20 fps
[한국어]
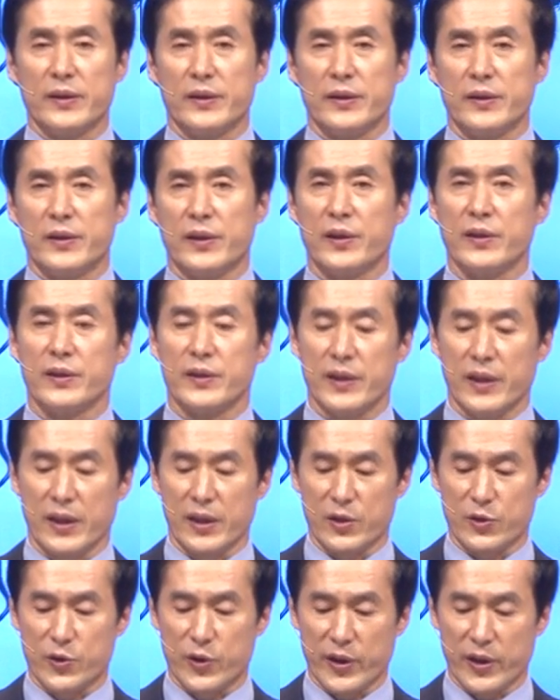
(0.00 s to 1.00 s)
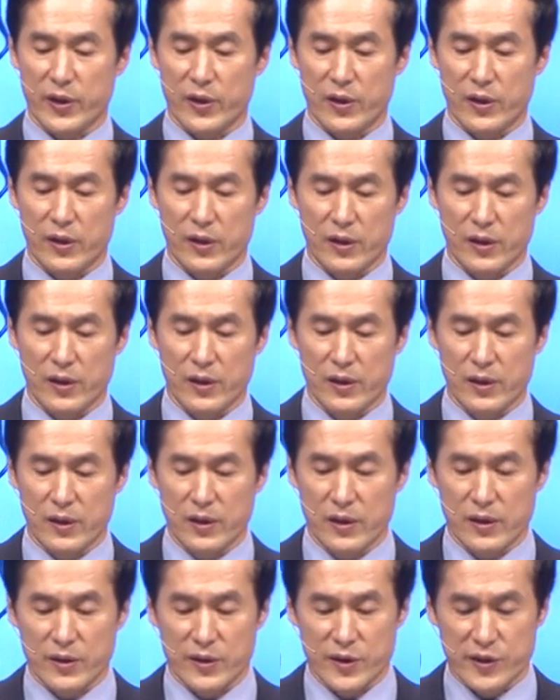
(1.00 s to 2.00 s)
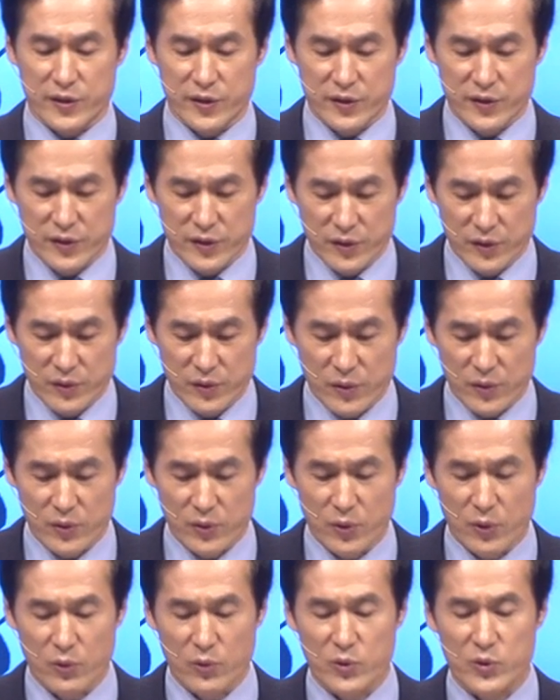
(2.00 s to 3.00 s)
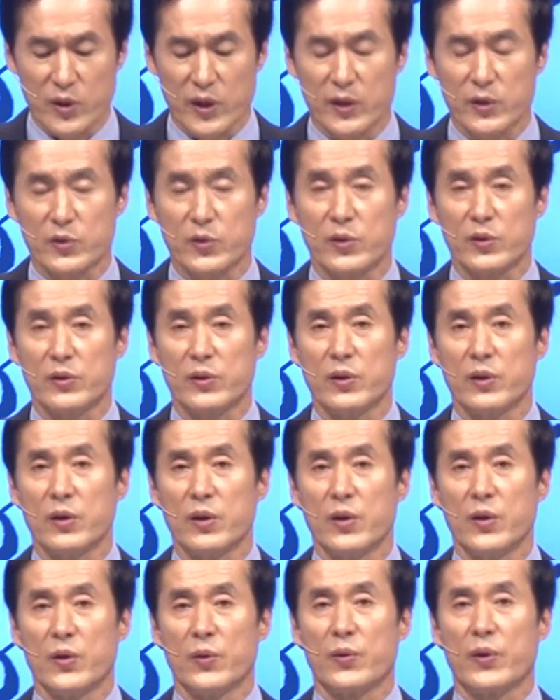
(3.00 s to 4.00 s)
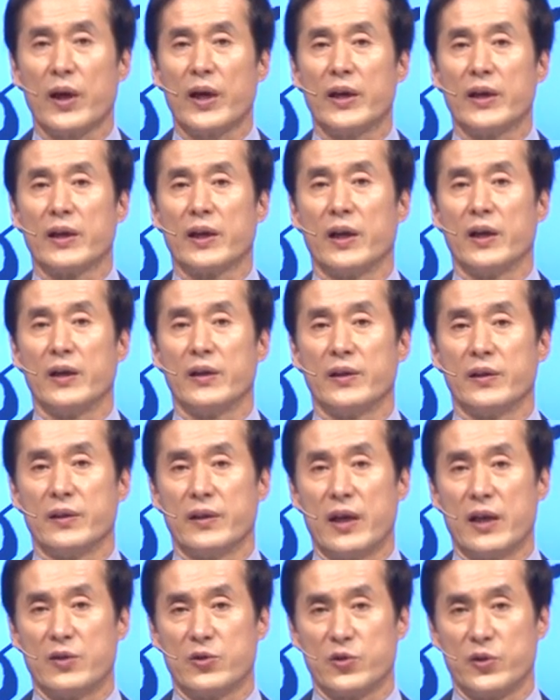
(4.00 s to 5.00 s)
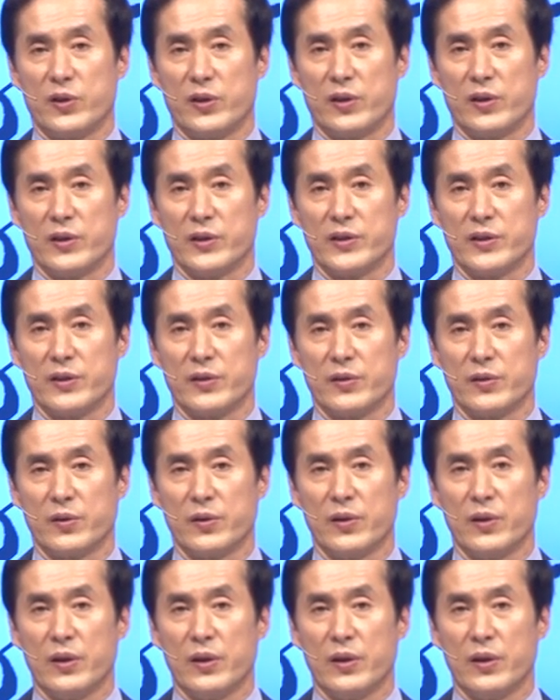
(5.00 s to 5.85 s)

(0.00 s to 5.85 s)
형제의 죄를 진정으로 용서해주는 화해가 일어날 수 있는 것이죠.